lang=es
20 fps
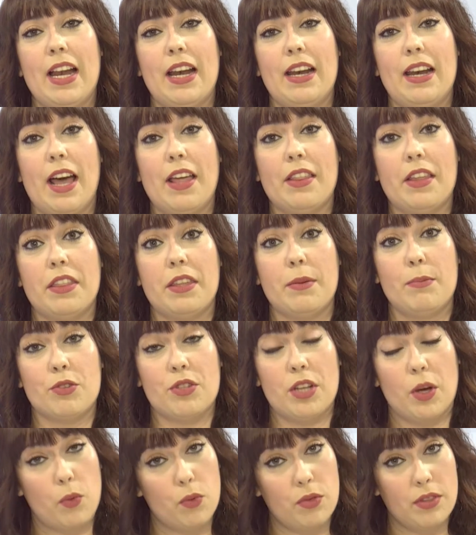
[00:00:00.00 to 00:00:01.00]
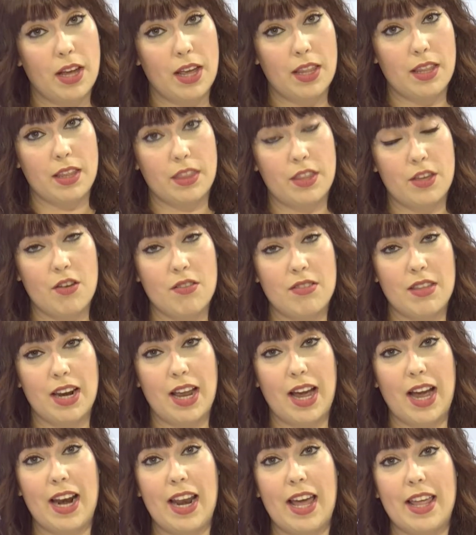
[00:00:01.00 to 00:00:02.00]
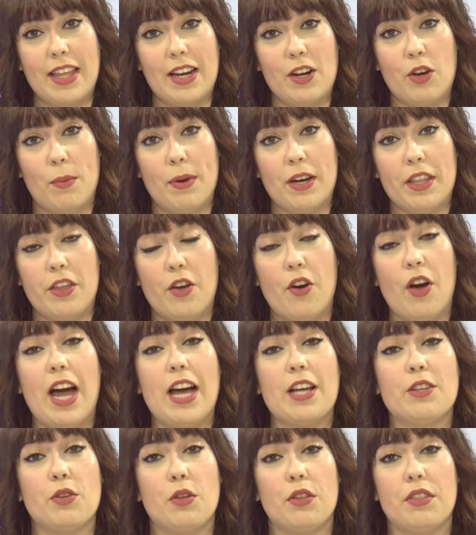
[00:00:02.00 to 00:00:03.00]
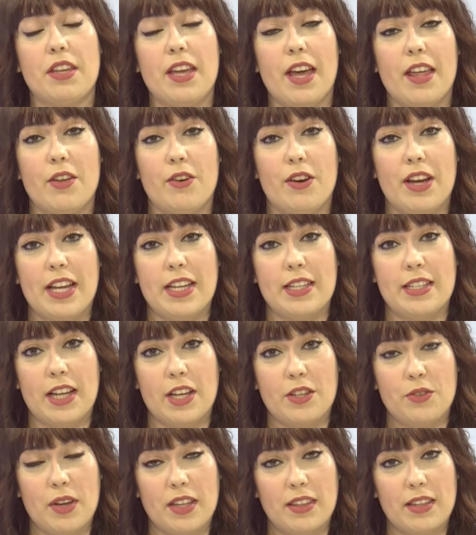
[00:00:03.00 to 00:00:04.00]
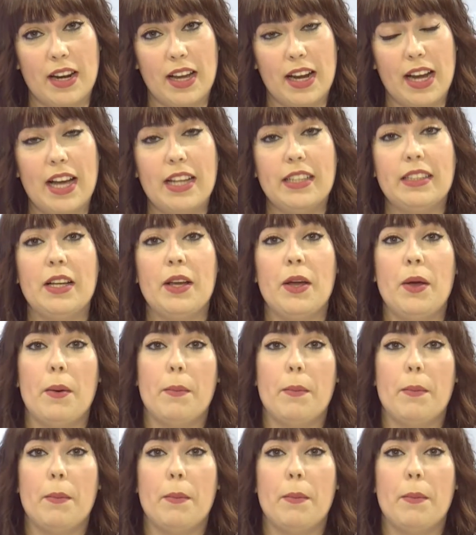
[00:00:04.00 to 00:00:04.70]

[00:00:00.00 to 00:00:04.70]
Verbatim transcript: la decimosegunda edición de la Gala del Comercio Asociado en San Juan de Alacant,